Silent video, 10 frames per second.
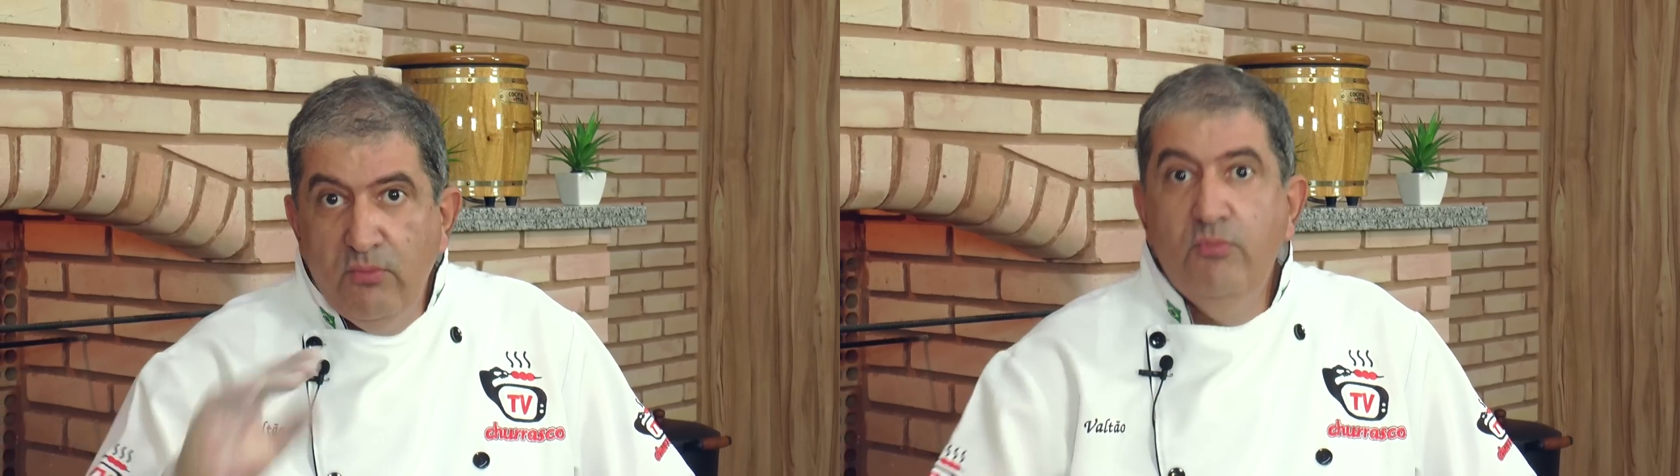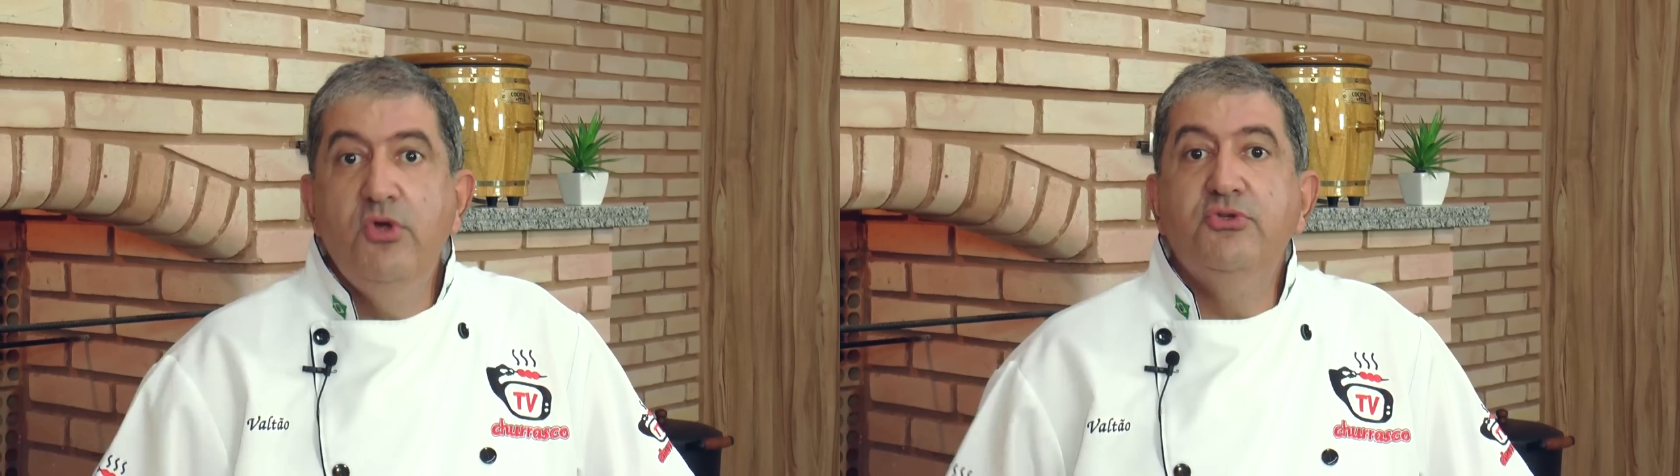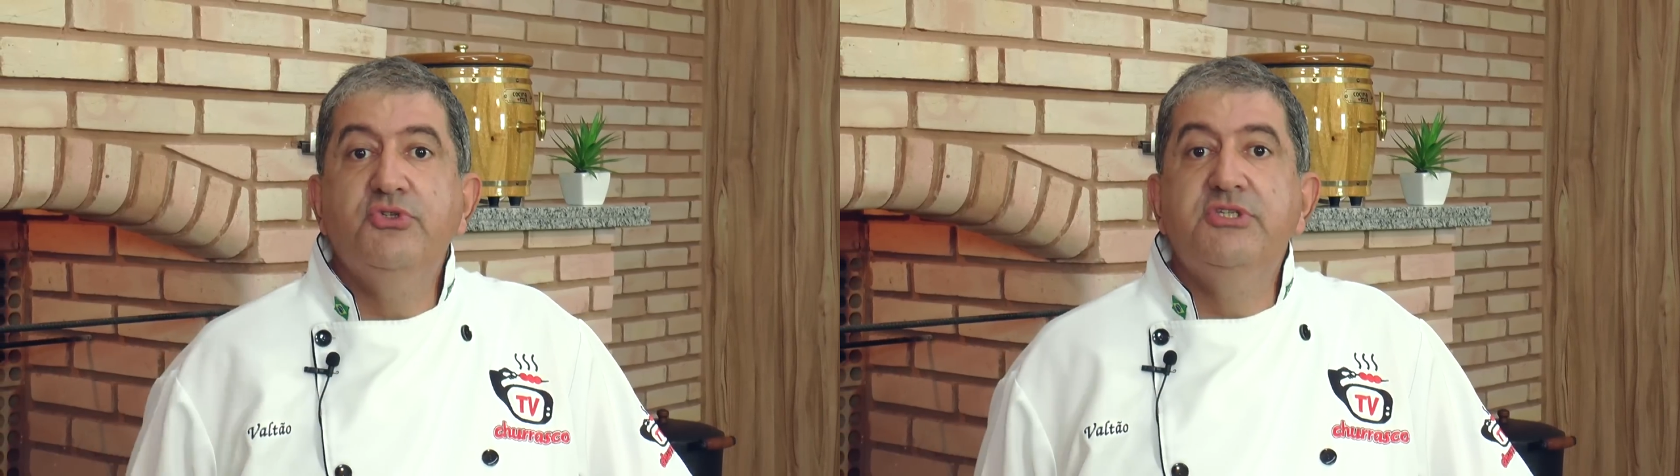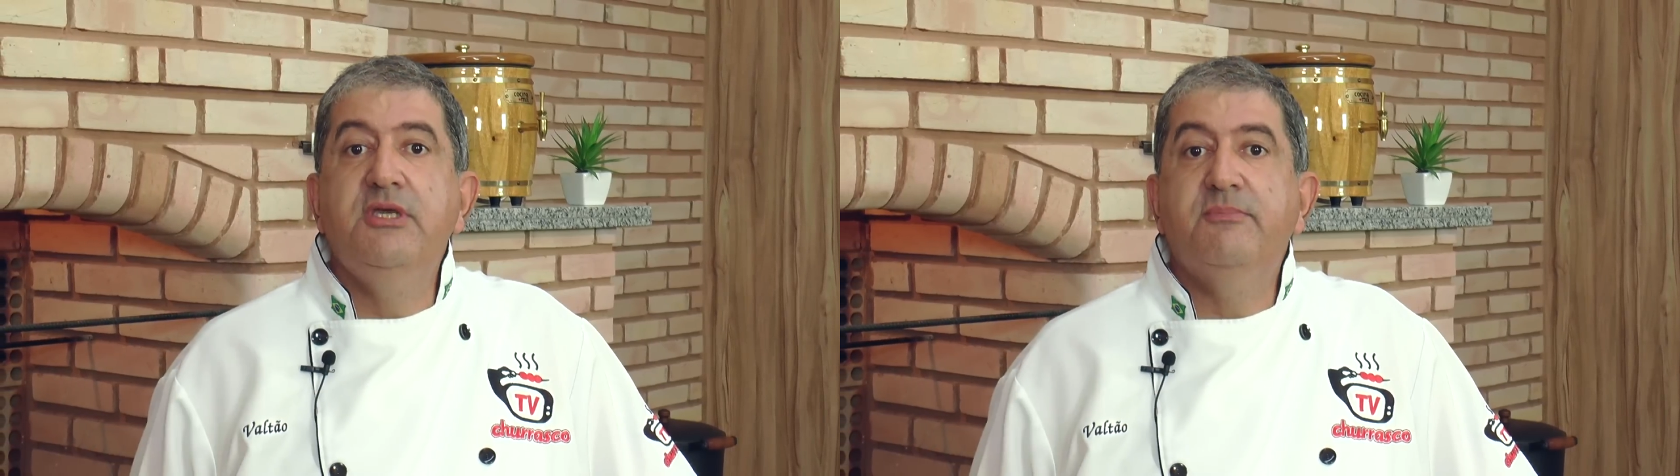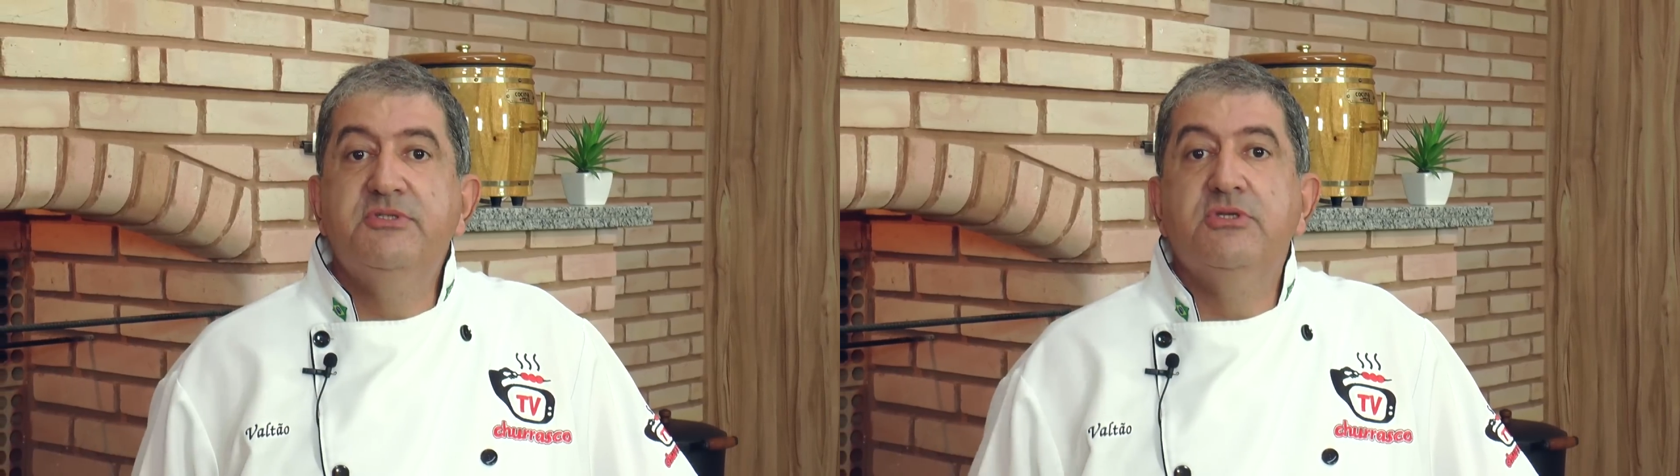muito
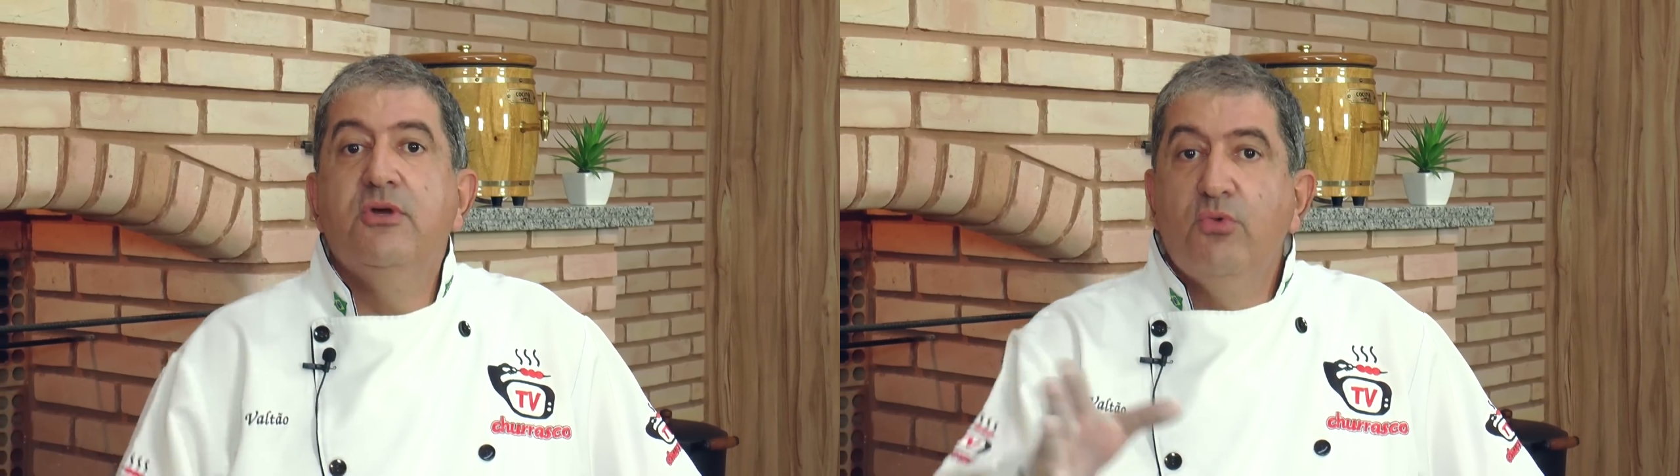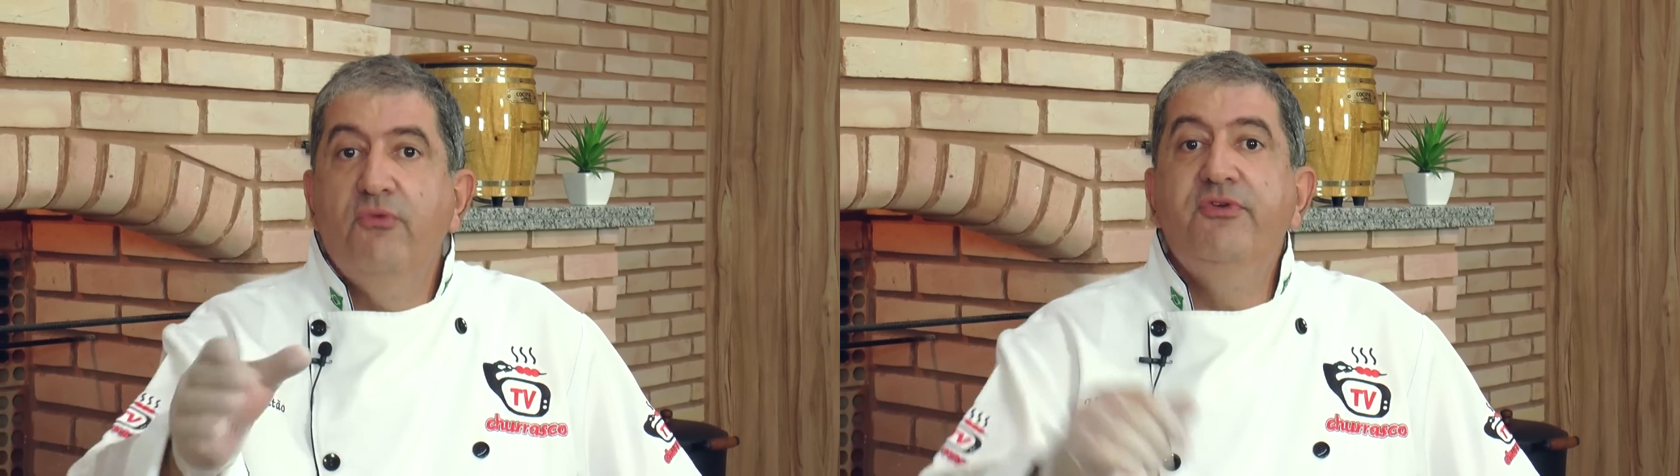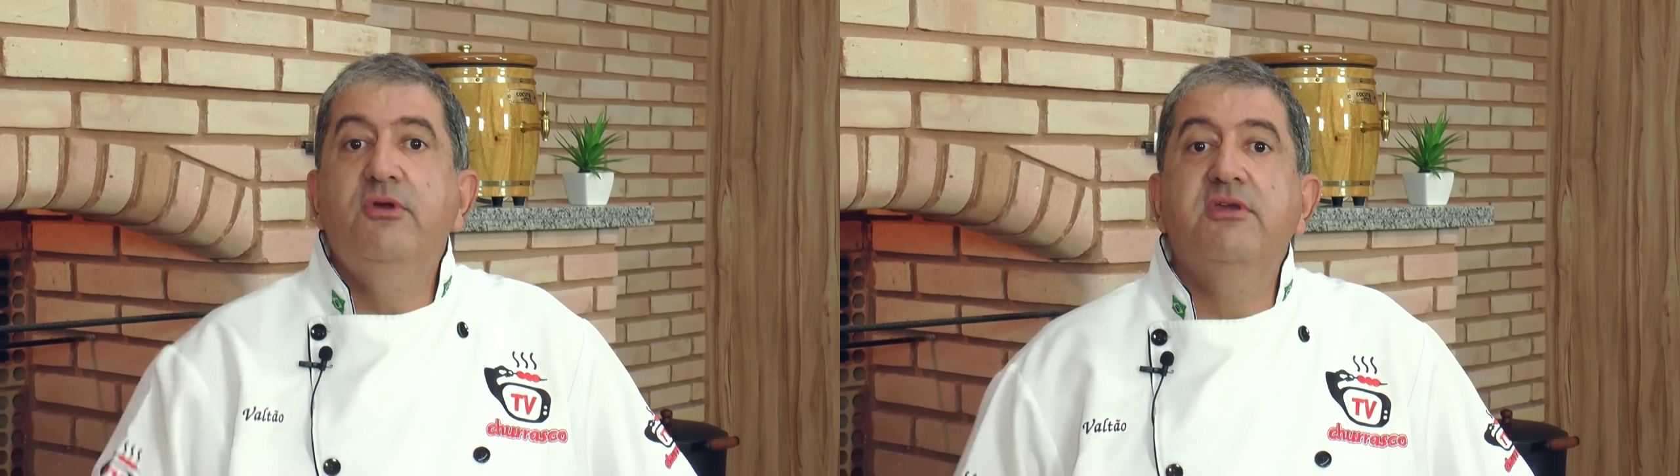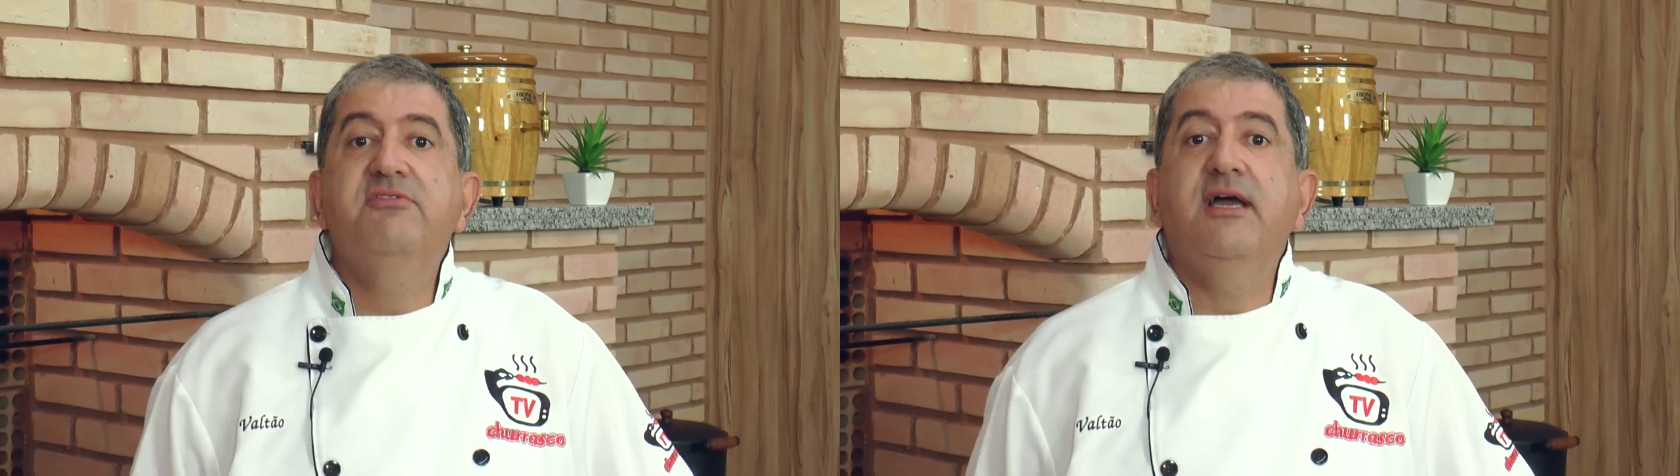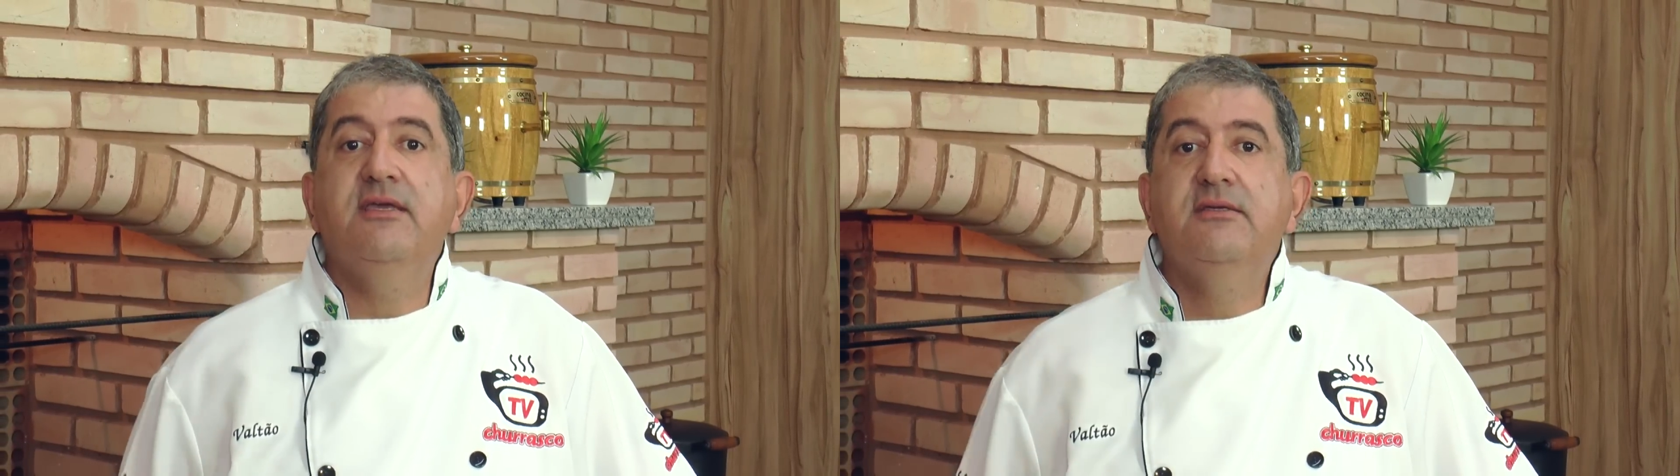simples. Confira o que vai.